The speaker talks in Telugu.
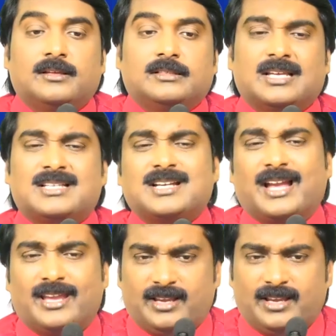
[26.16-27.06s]

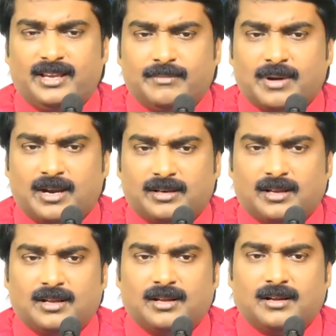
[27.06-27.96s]
సహజంగా ఈ మాట
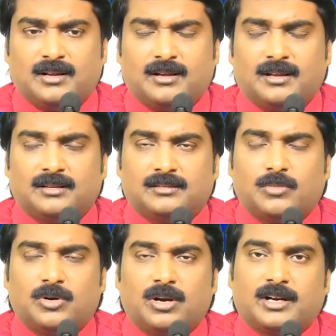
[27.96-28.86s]

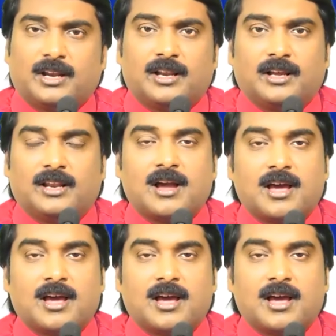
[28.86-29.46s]
తమ్ముడు అడగడానికి గల